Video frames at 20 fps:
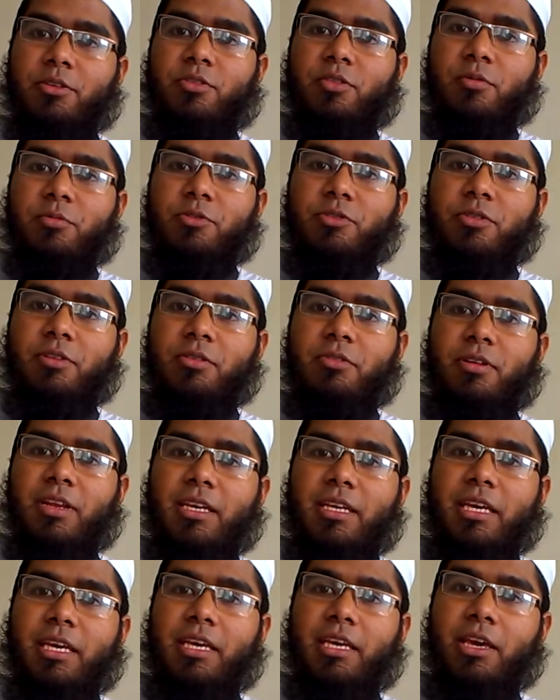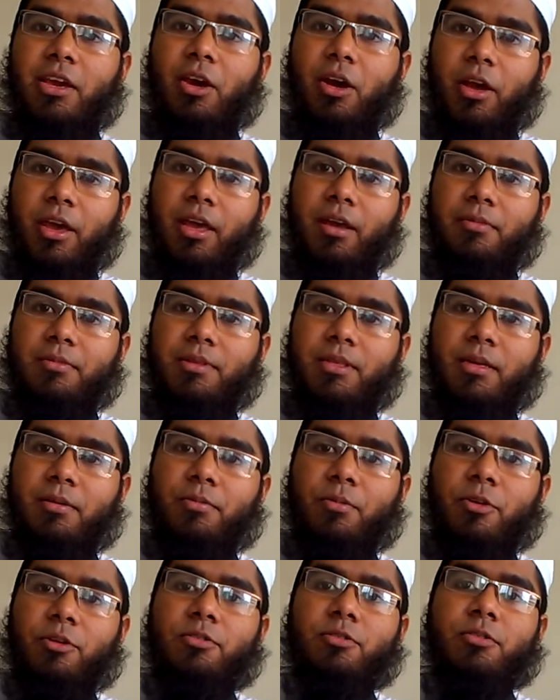সমস্যাগুলো কি কি হয় আমাদের
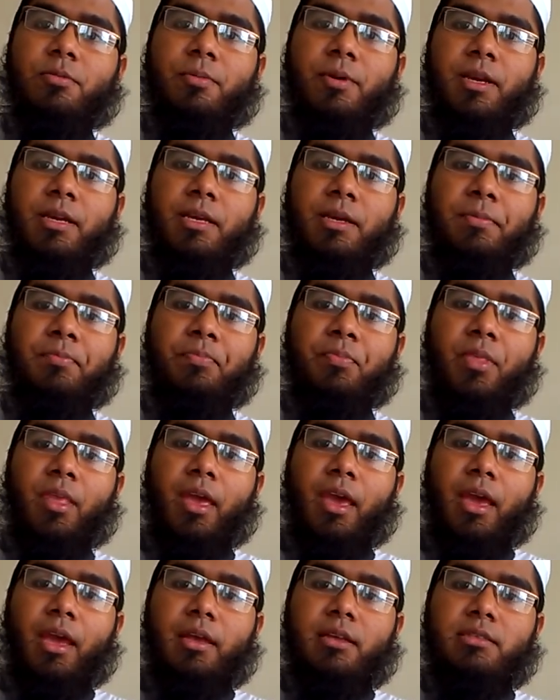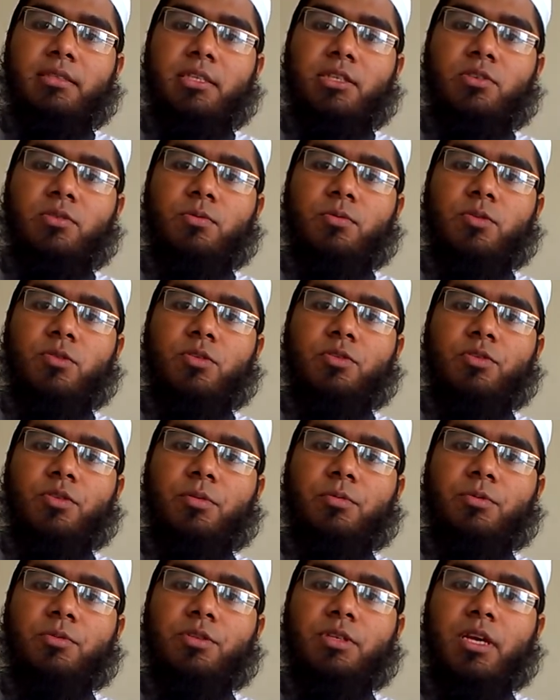বর্তমানে যে সমস্ত
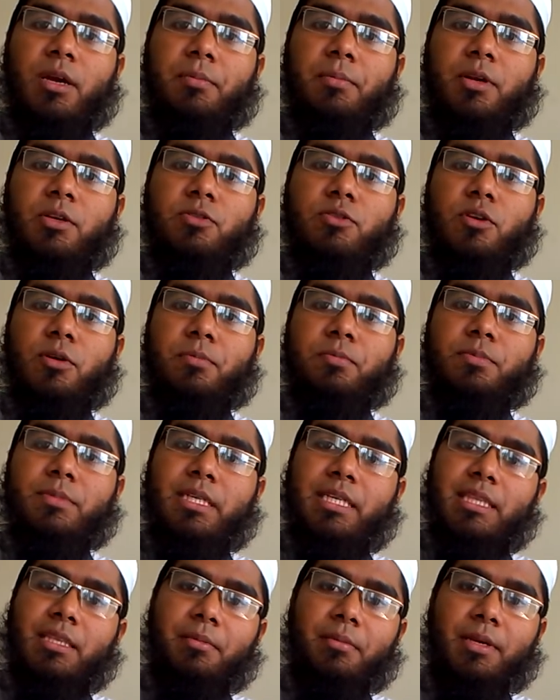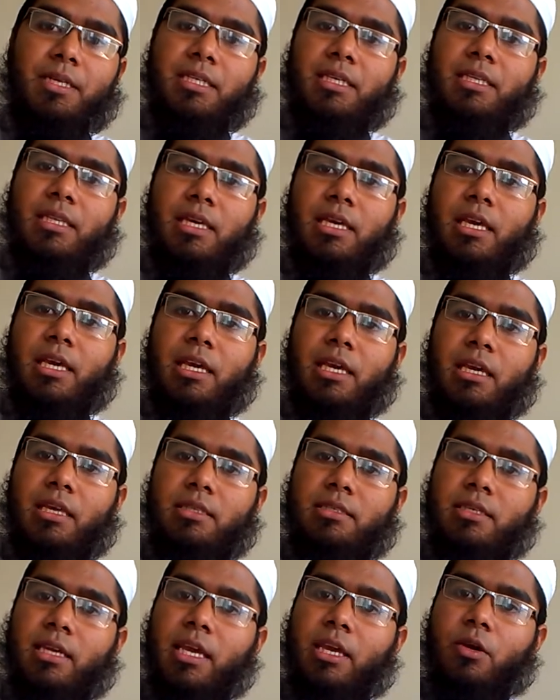সমস্যা আমরা সবচেয়ে বেশি দেখি
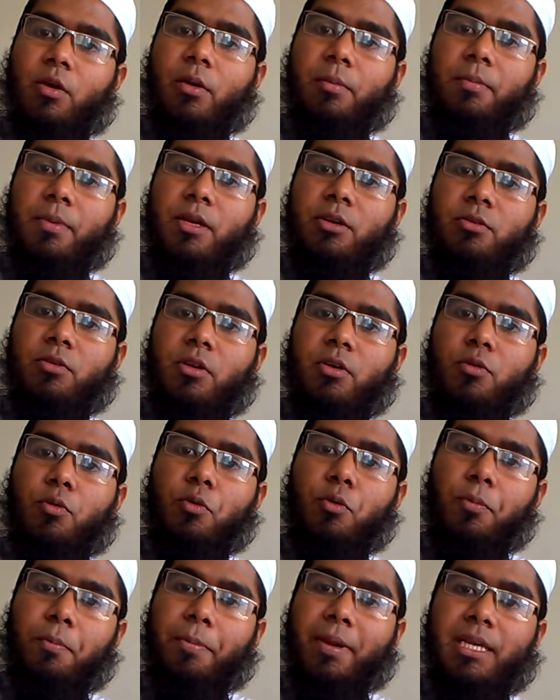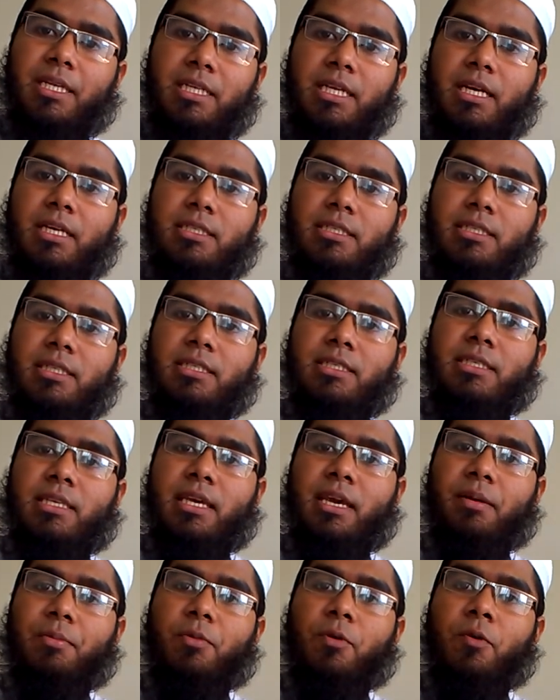এই কমপ্লেনগুলো খুব বেশি আসতেছে
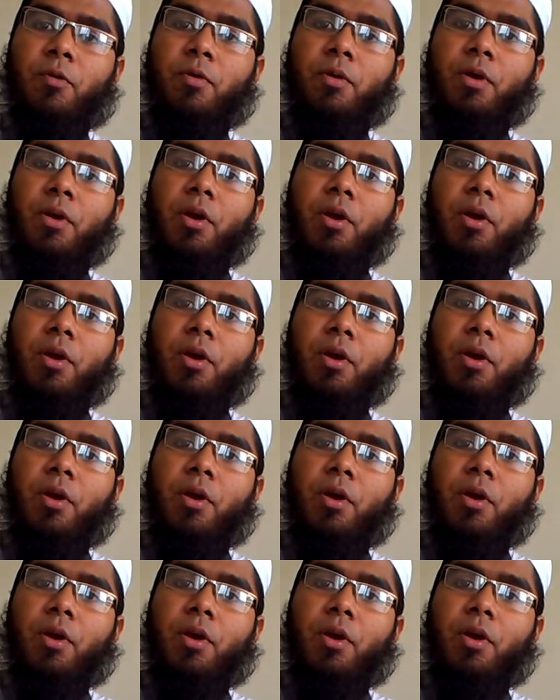এবং